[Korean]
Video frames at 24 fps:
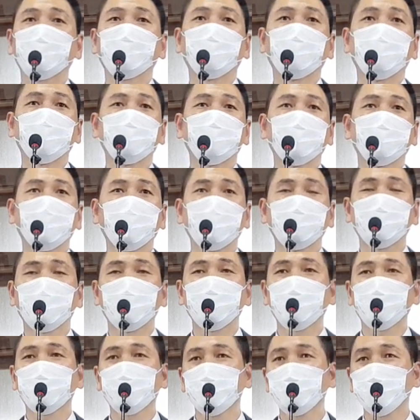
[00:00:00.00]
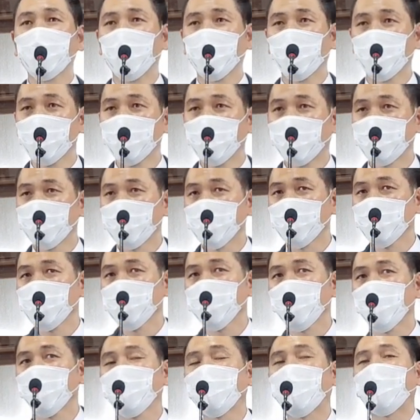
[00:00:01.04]
통해서 내 자녀들은 복을 받을
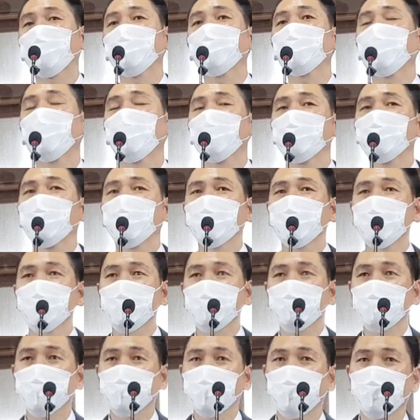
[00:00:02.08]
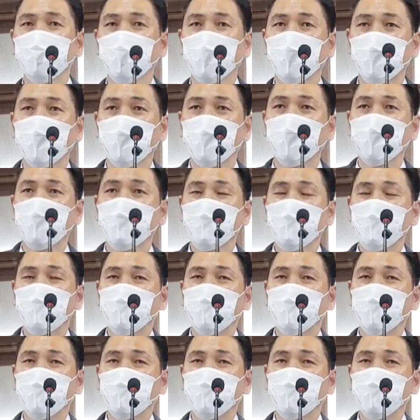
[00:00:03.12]
것이고 나도 복을 받을 것이며